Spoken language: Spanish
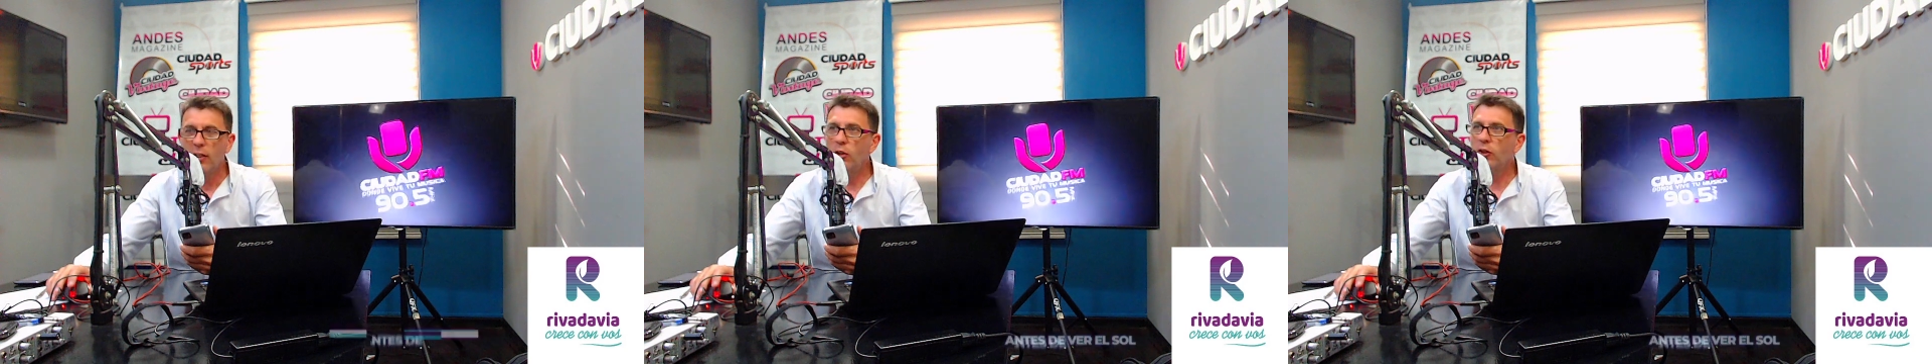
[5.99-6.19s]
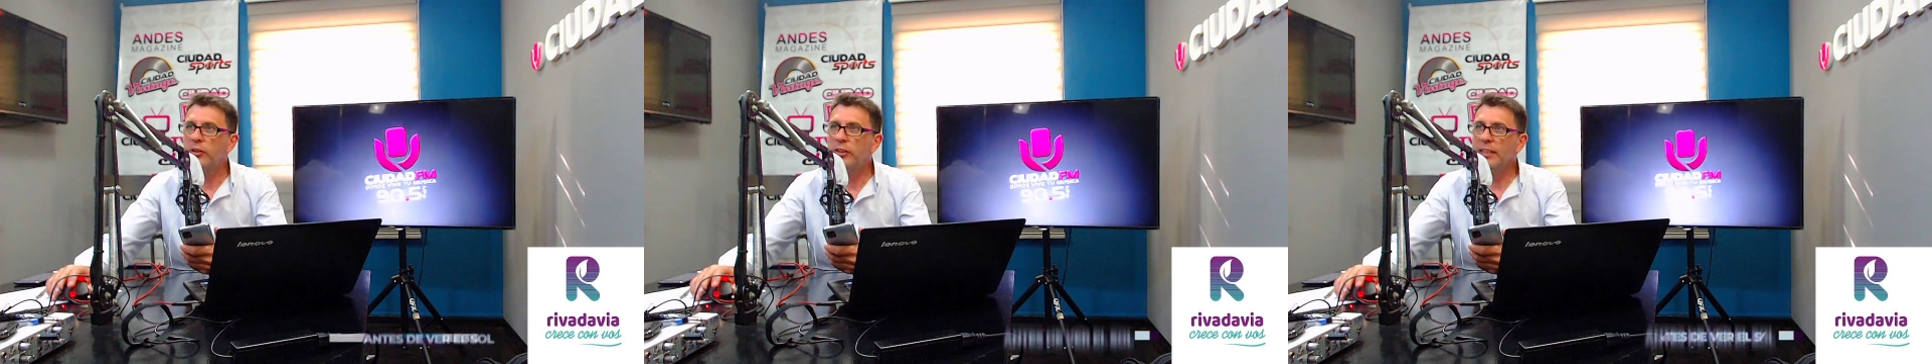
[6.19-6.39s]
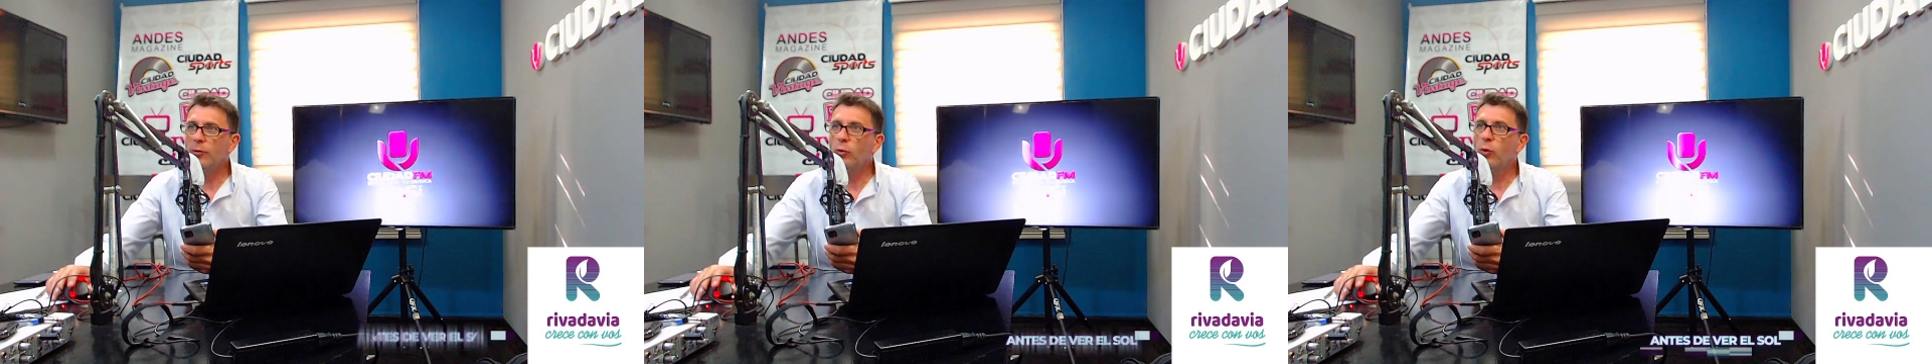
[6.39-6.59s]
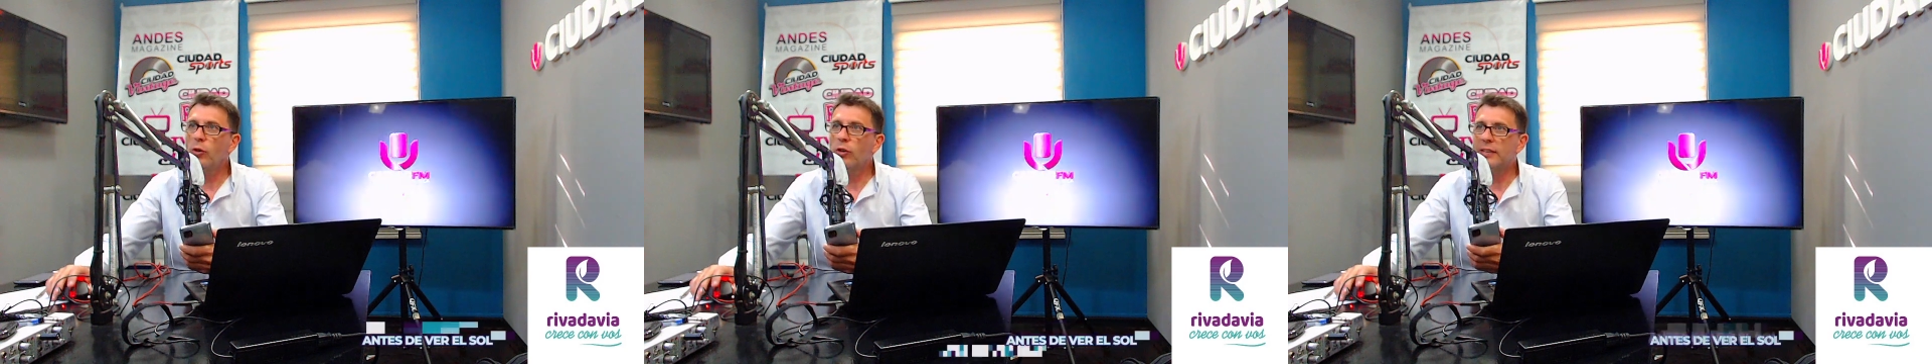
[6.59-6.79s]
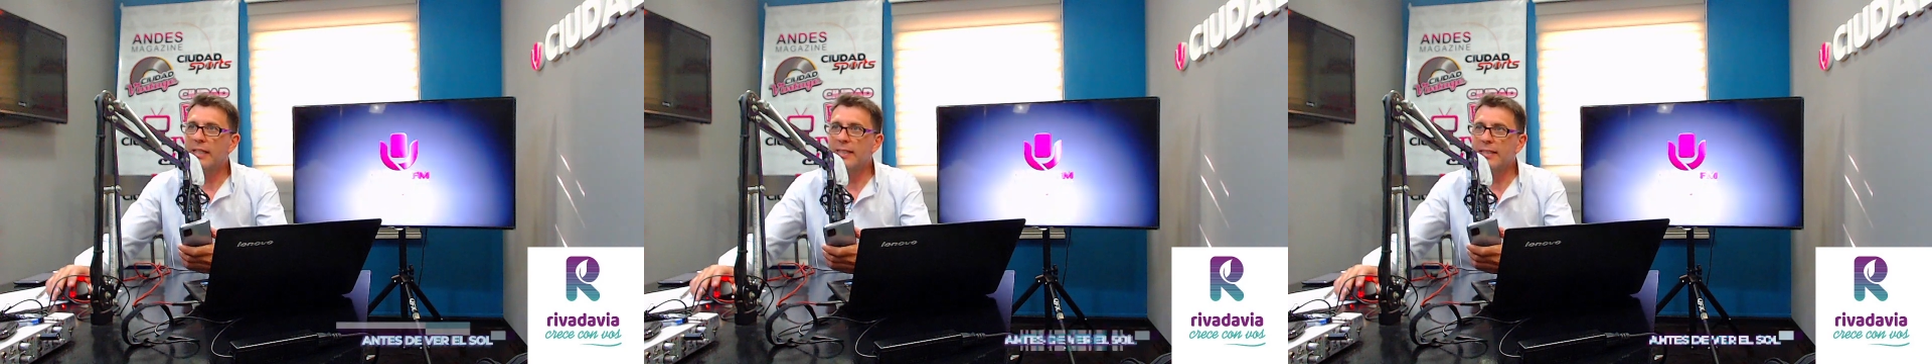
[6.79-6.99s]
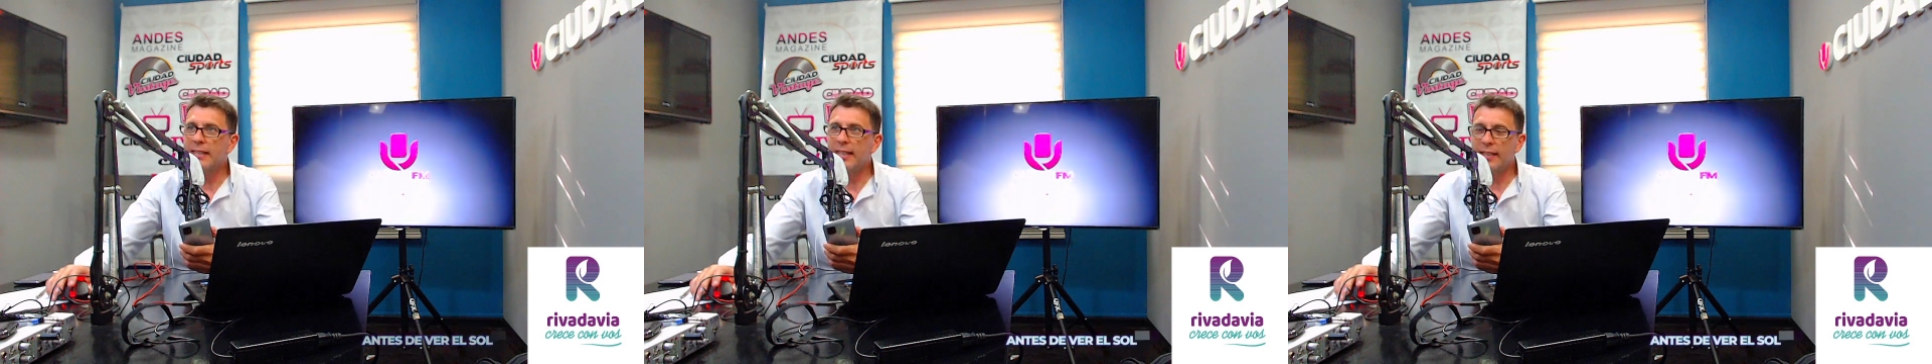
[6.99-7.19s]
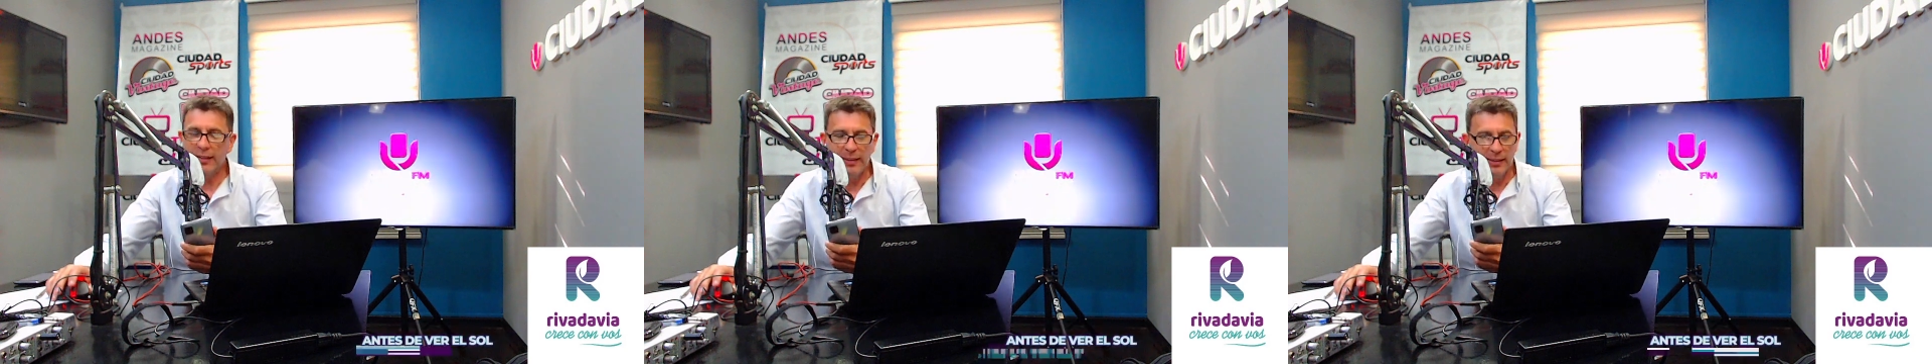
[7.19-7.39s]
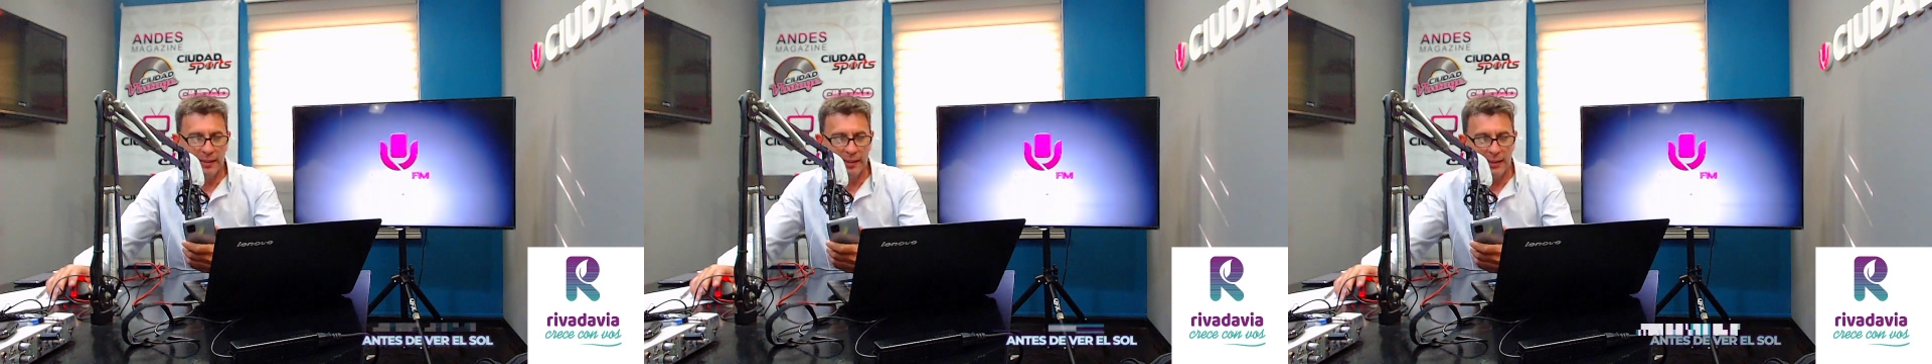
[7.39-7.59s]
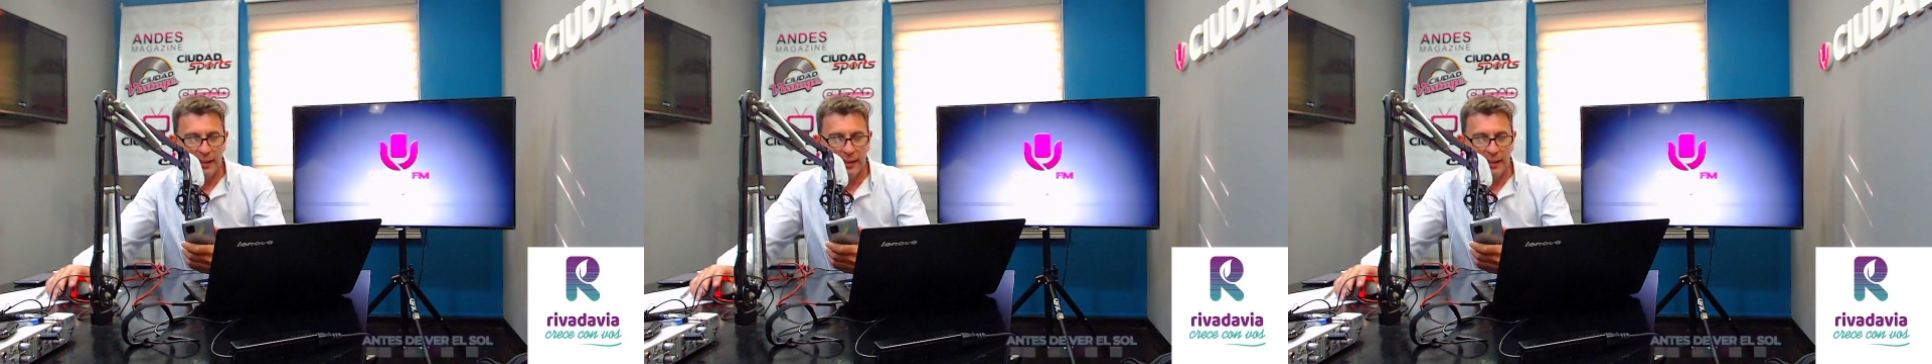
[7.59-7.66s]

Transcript: Los títulos ayer